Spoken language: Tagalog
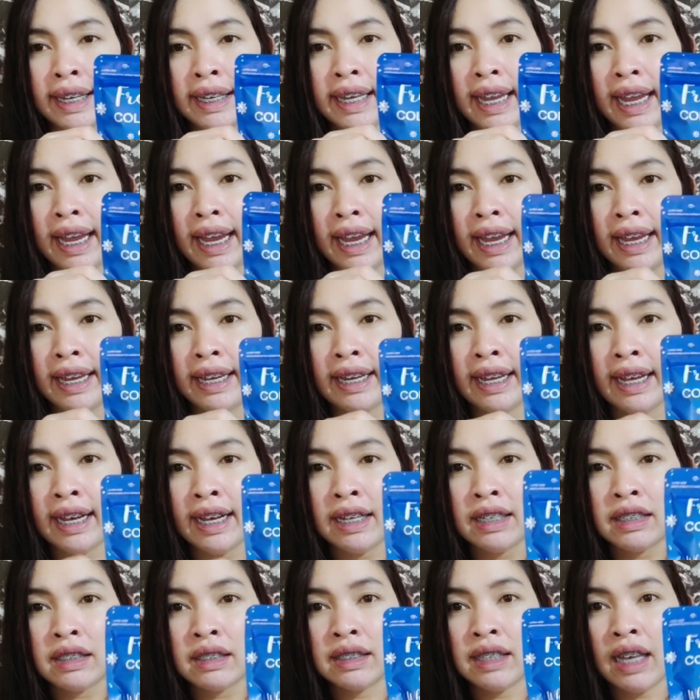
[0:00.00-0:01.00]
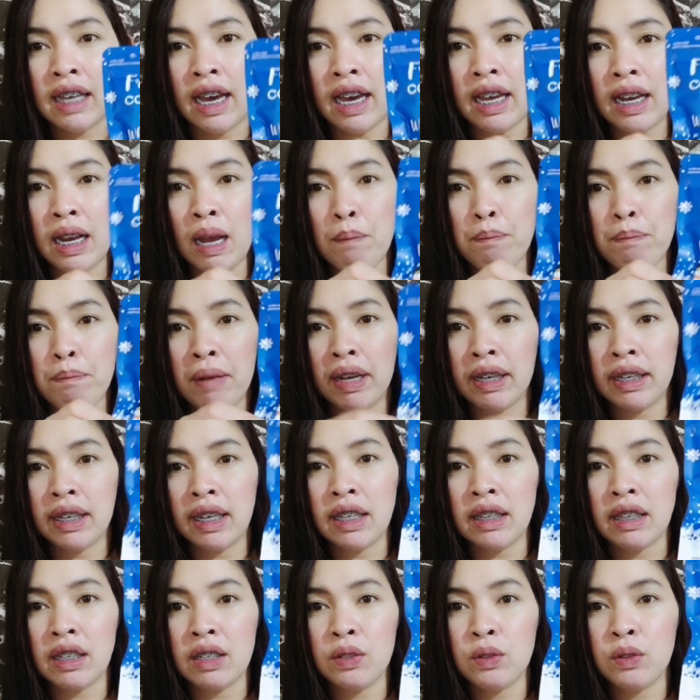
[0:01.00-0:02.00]
Then, sa harap,
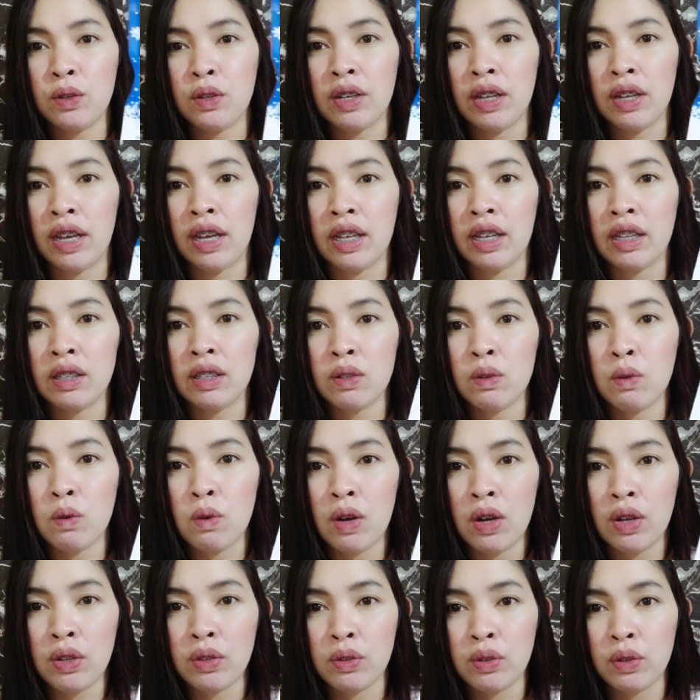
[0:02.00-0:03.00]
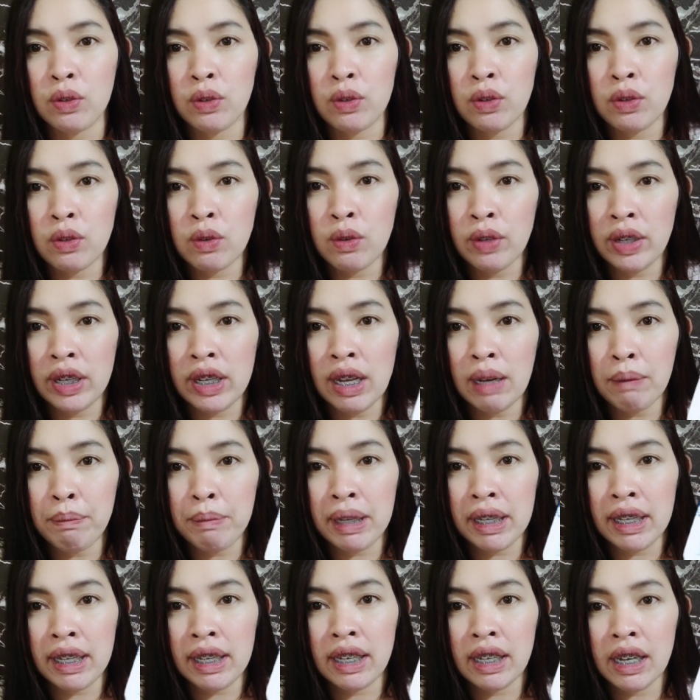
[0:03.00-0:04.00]
makikita nyo rin kung ano, kung ilang
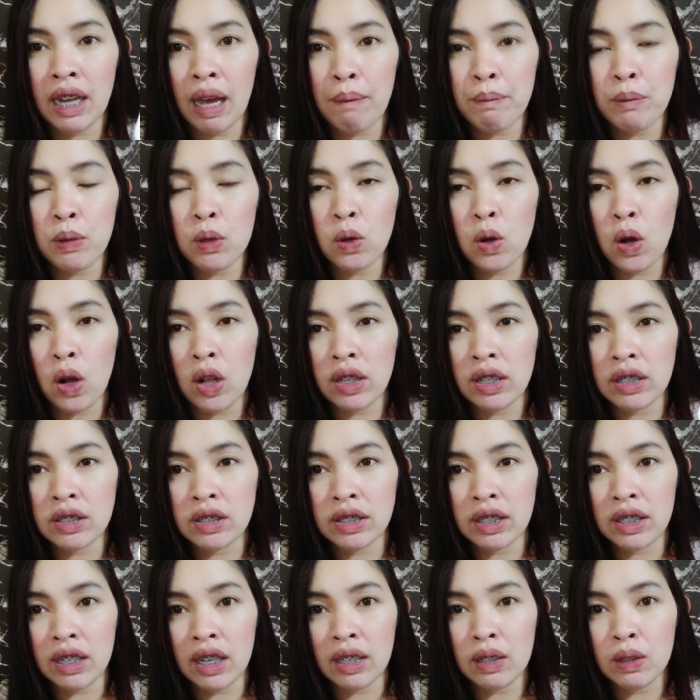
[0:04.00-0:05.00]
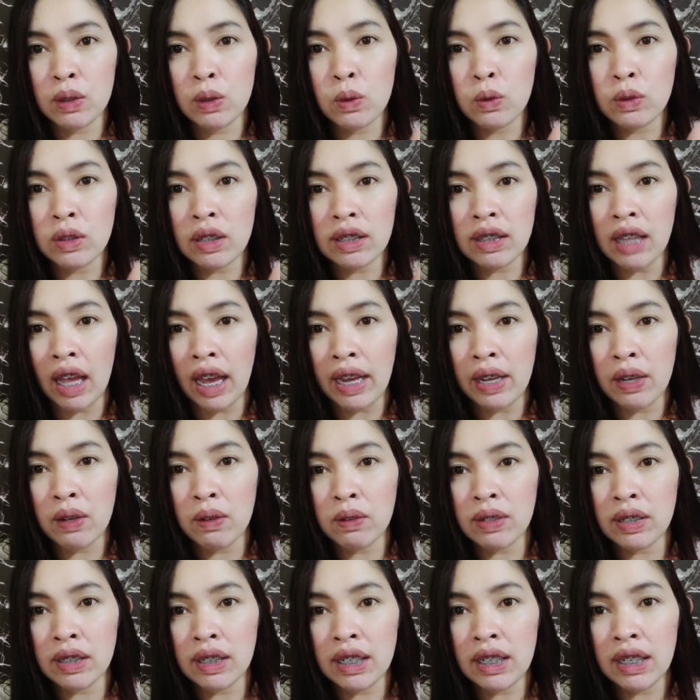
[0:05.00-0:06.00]
milligram yung collagen and
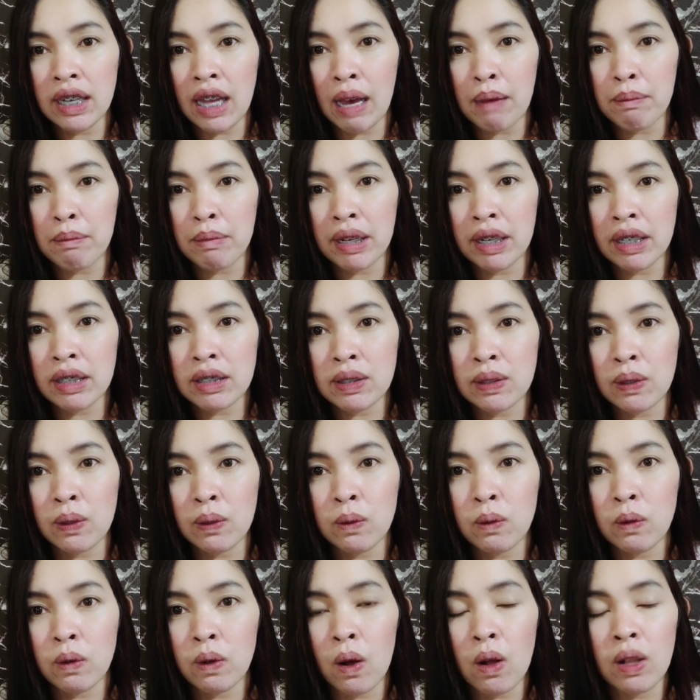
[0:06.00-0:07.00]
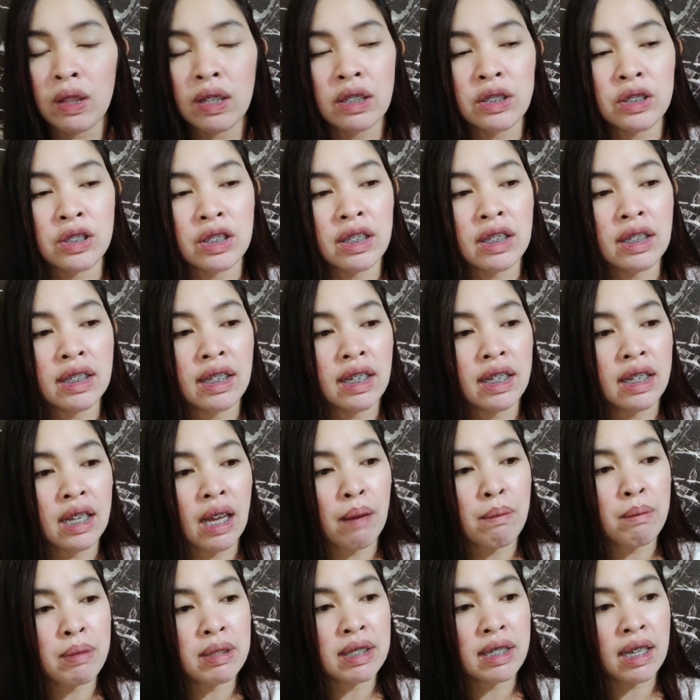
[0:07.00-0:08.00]
glutathione na ginamit. So, yung collagen na
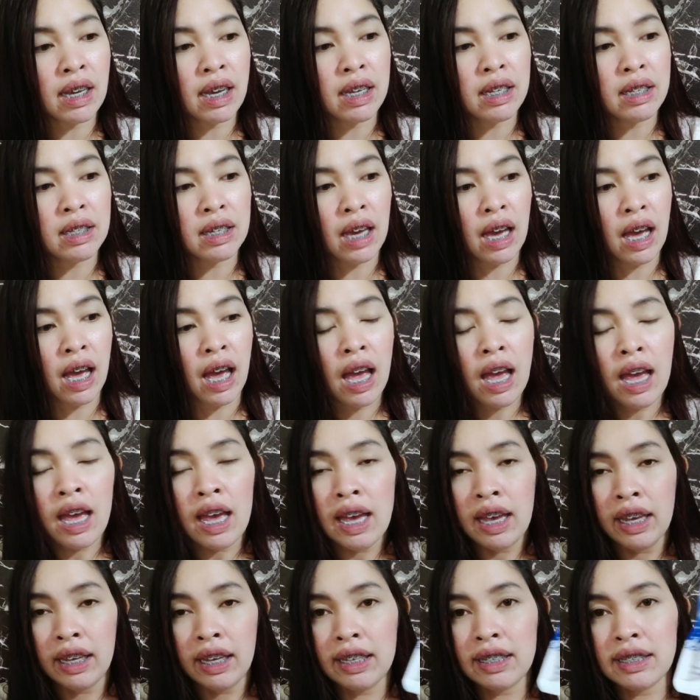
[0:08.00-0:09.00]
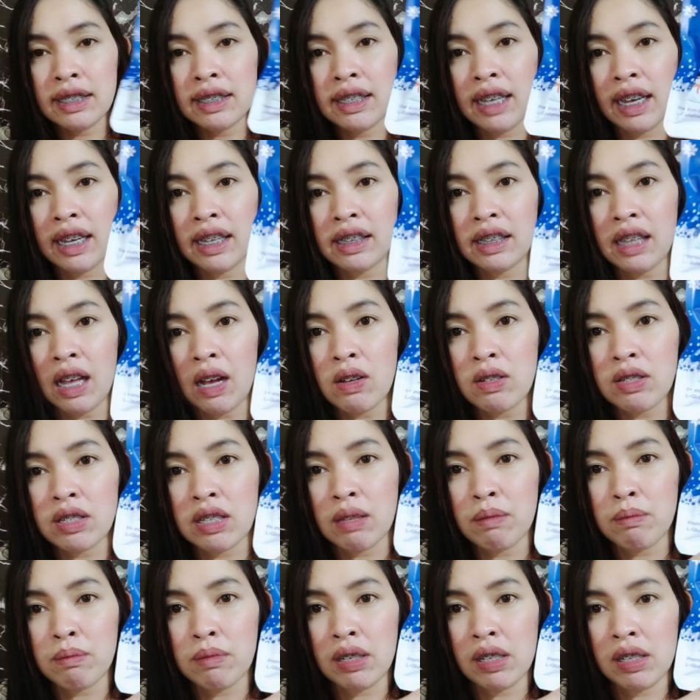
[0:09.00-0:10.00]
ginamit sa kanya is
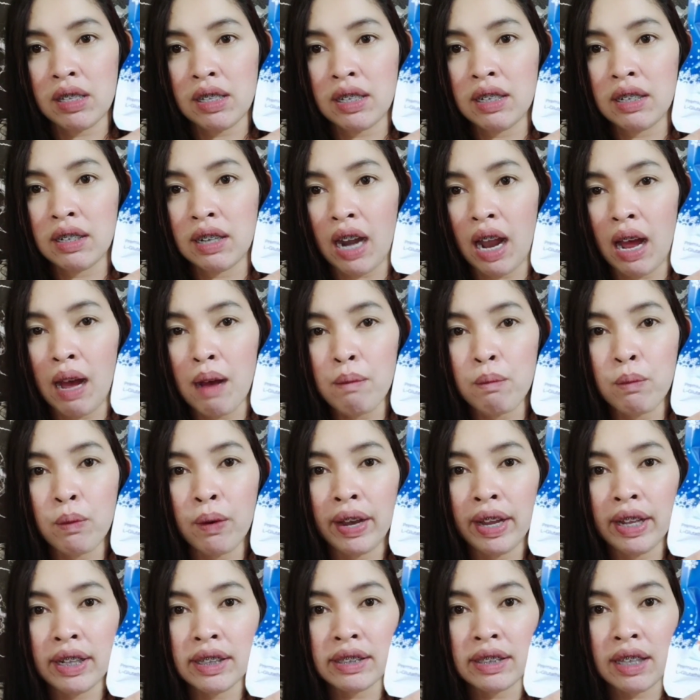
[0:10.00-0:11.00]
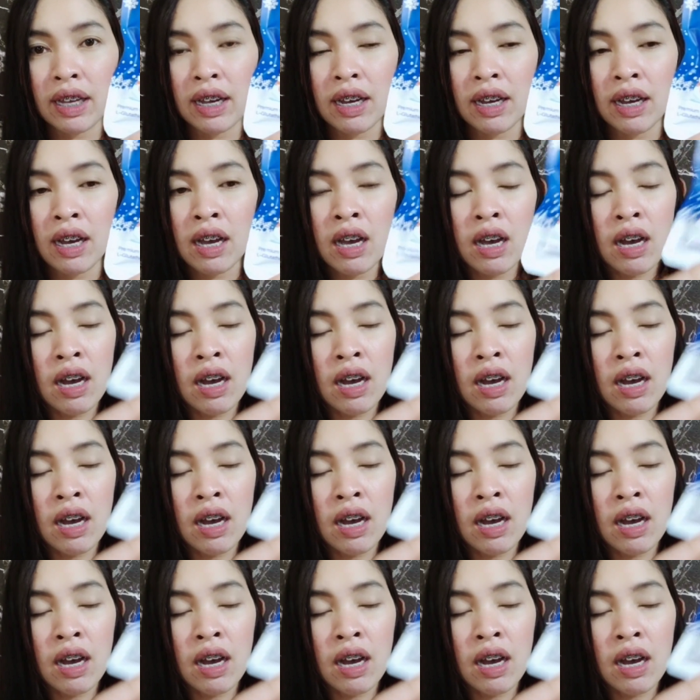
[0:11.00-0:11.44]
9,000 milligram, while the